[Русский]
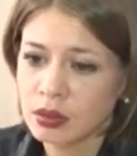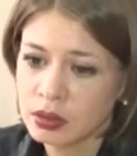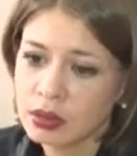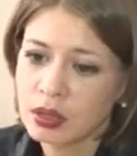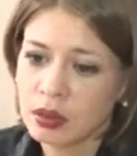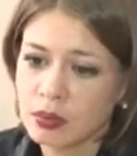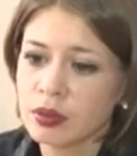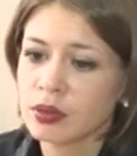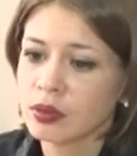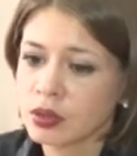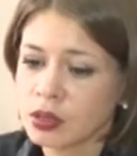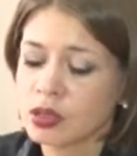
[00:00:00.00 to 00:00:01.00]
и как
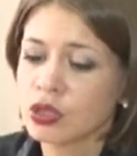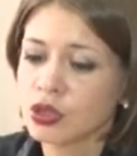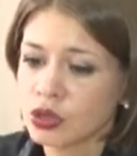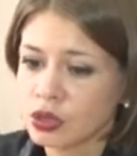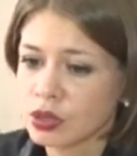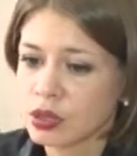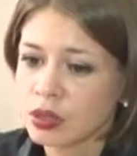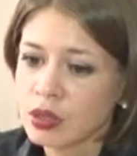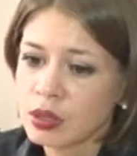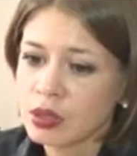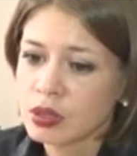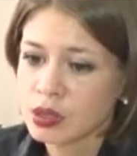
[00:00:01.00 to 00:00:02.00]
бы разрешился
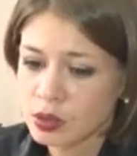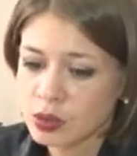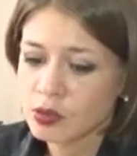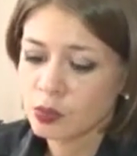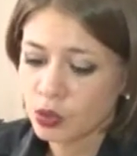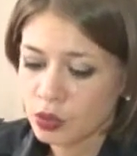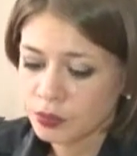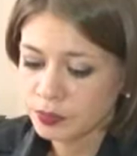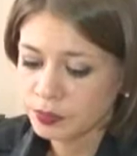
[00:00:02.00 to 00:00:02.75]
спор.